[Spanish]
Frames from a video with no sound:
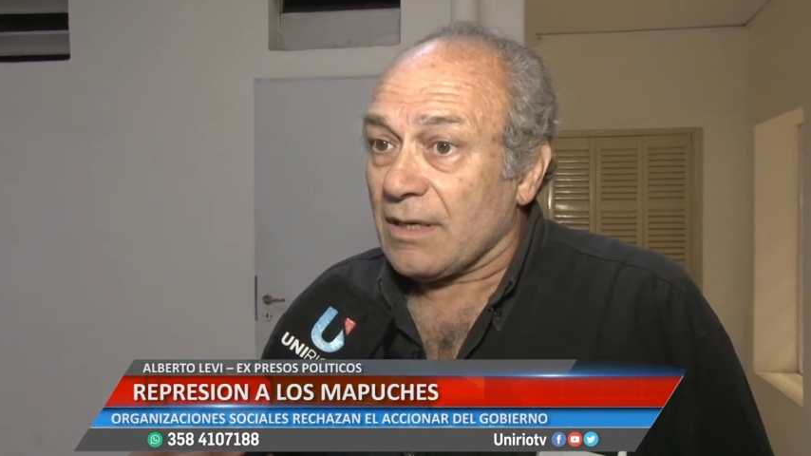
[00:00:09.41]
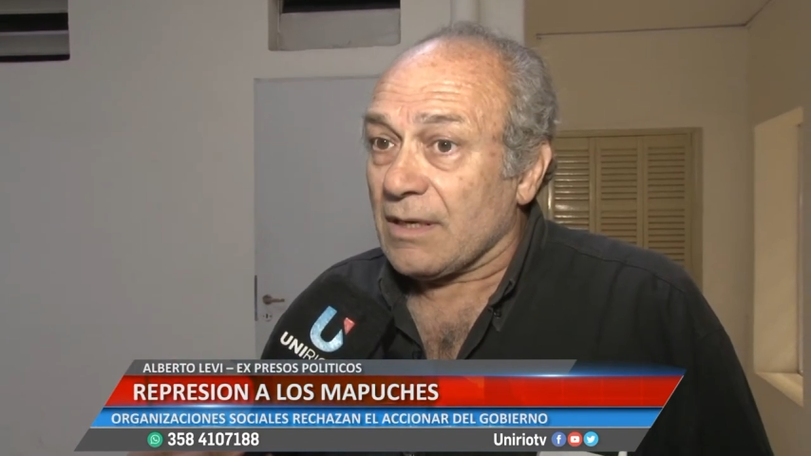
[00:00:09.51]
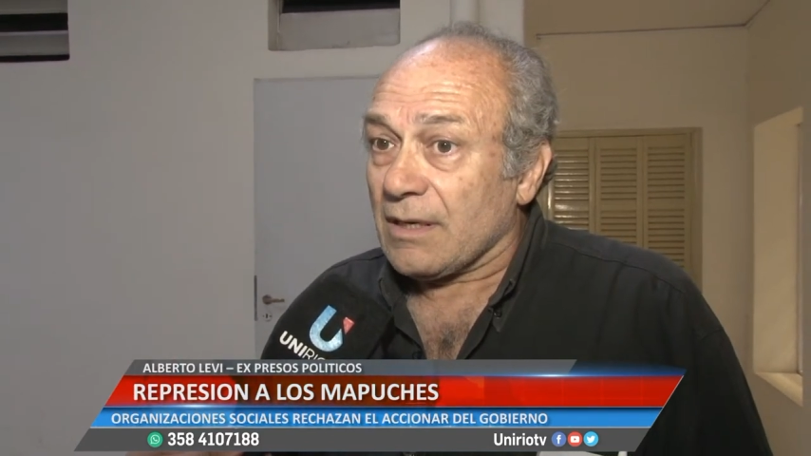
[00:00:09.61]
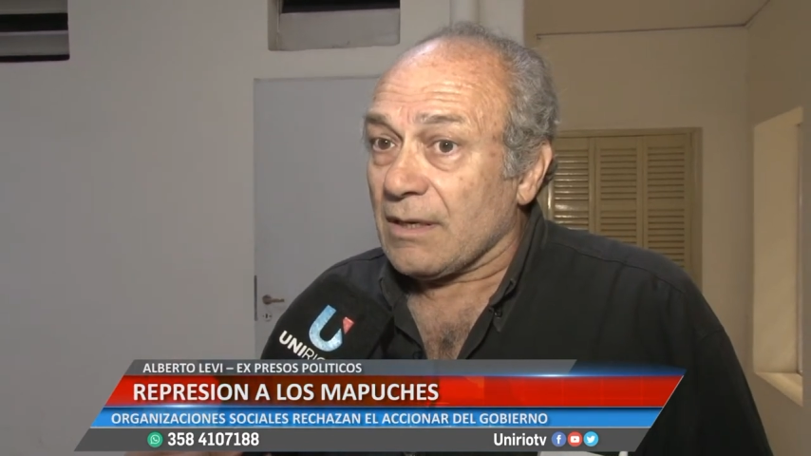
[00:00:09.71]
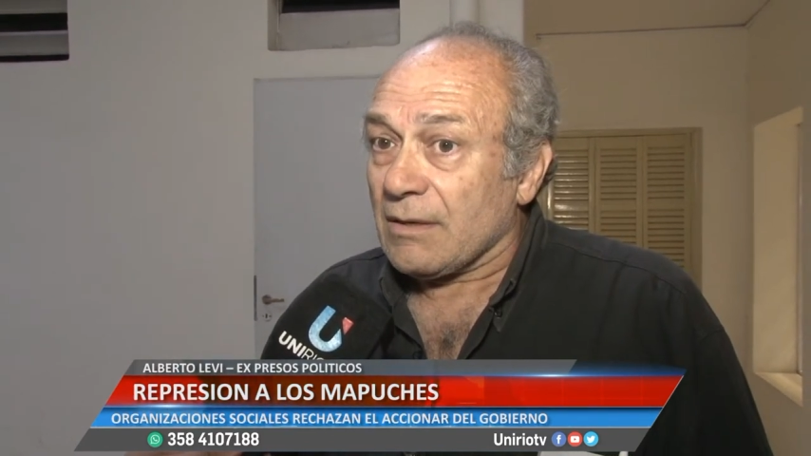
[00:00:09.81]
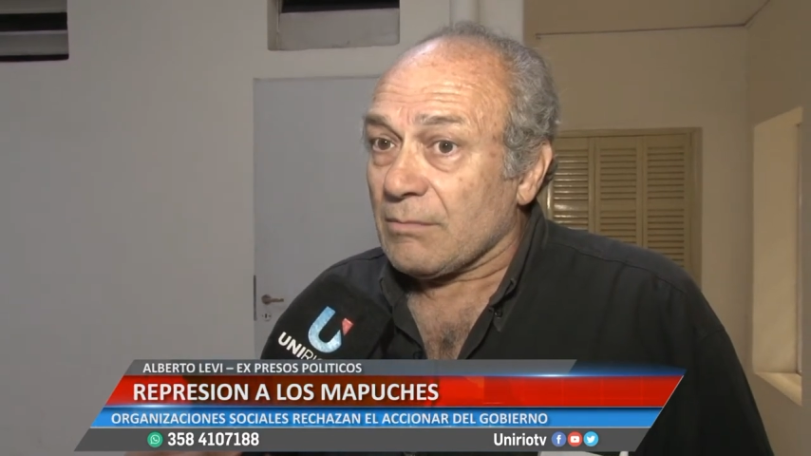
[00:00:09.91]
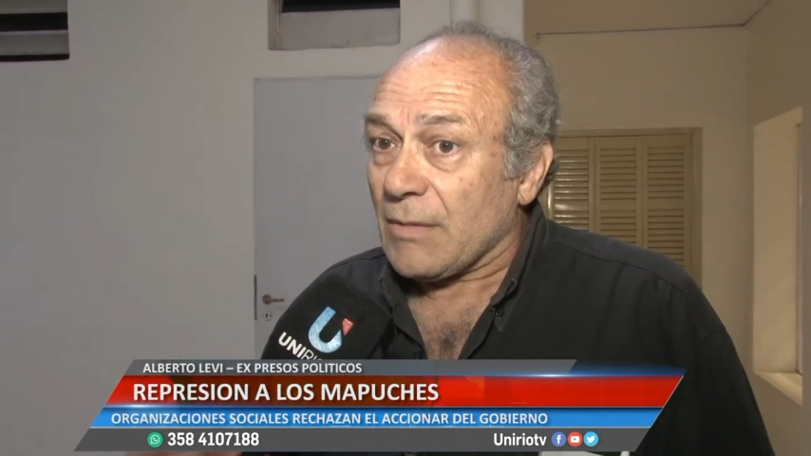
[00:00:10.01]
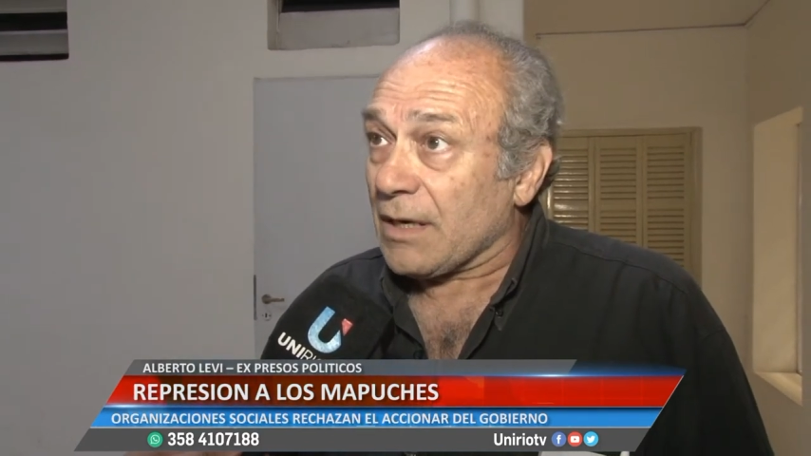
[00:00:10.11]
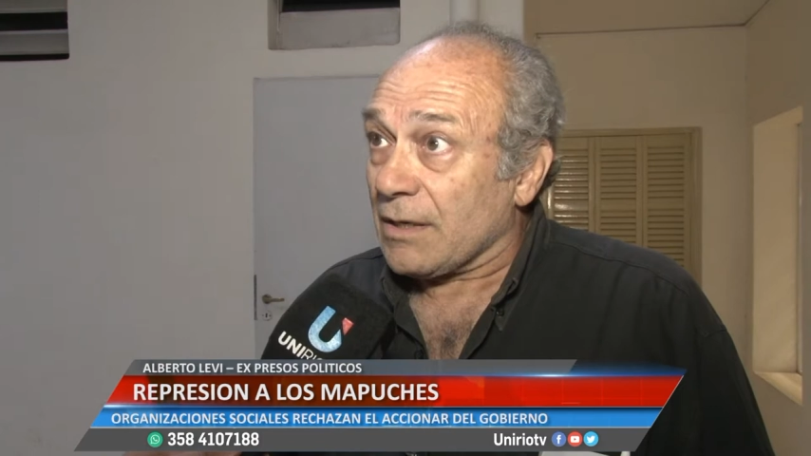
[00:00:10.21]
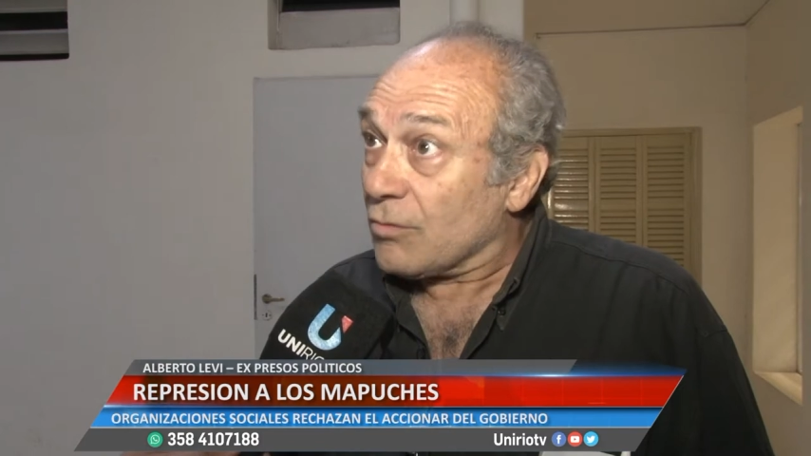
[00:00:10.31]
que,
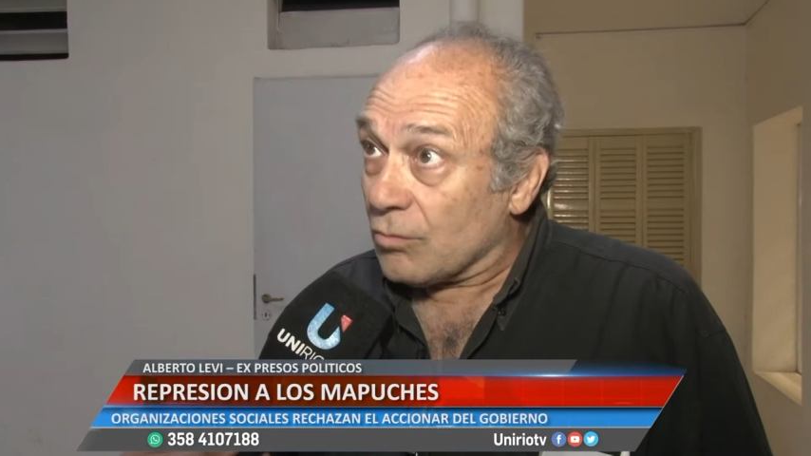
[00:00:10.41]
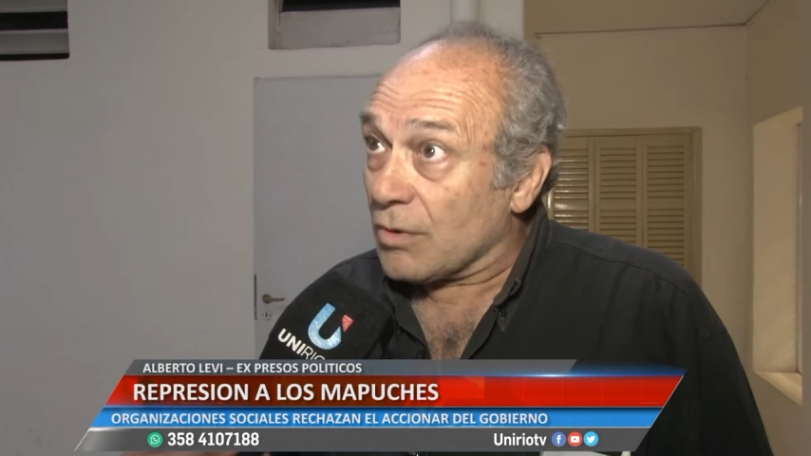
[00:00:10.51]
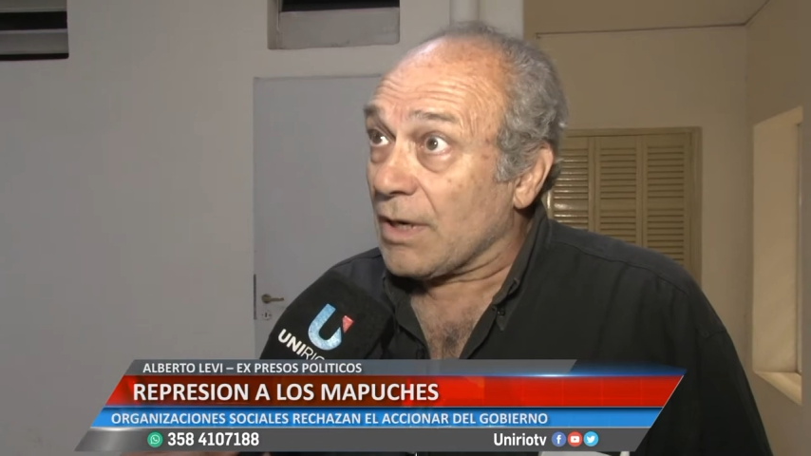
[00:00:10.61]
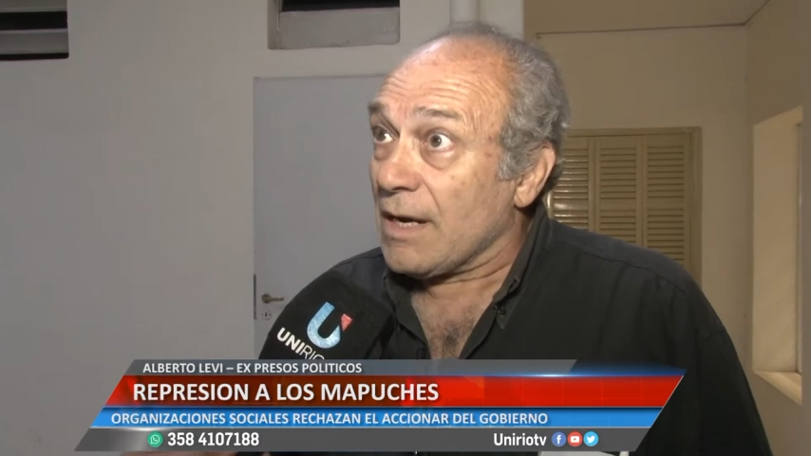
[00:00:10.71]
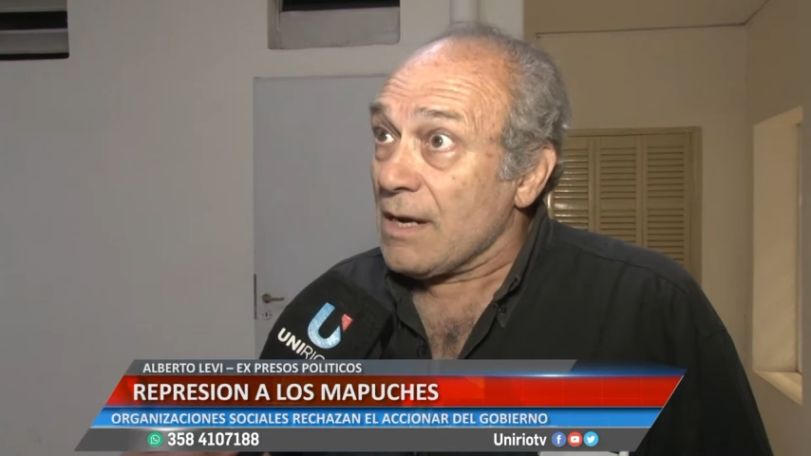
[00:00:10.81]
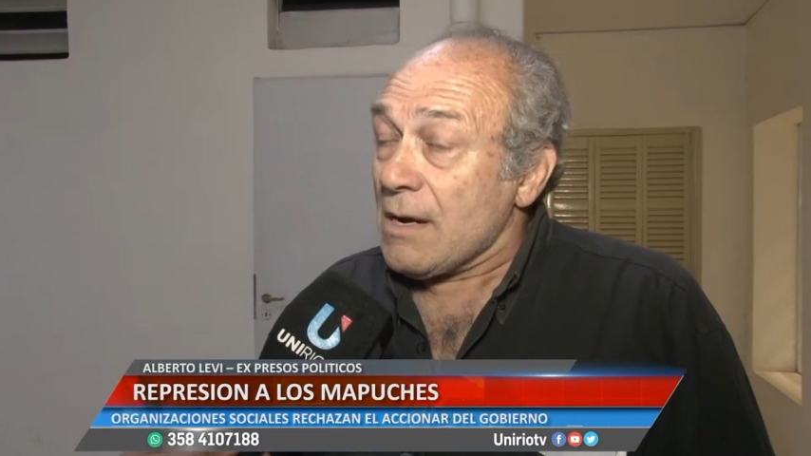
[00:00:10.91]
más que nunca,